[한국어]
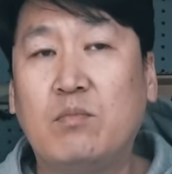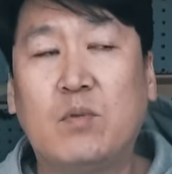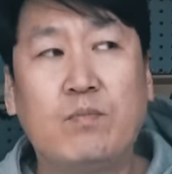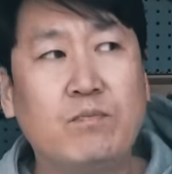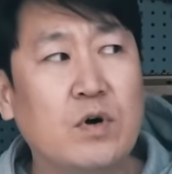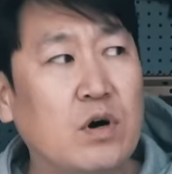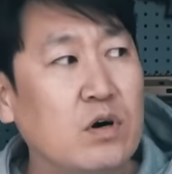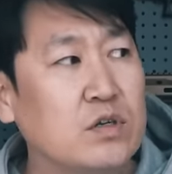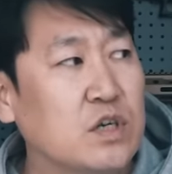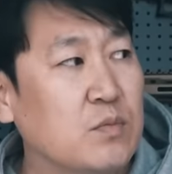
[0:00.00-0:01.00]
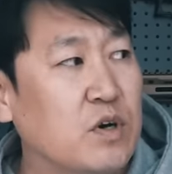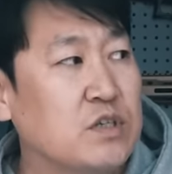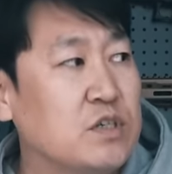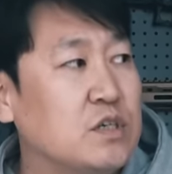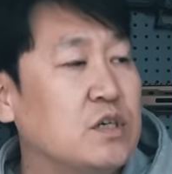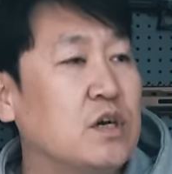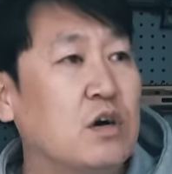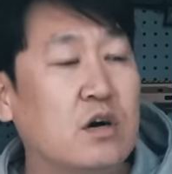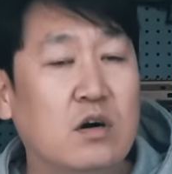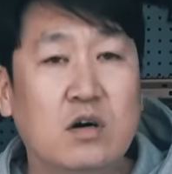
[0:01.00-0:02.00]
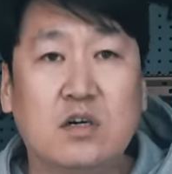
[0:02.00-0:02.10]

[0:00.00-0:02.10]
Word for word: 뭐뭐 뭐 저기 뭐지 어,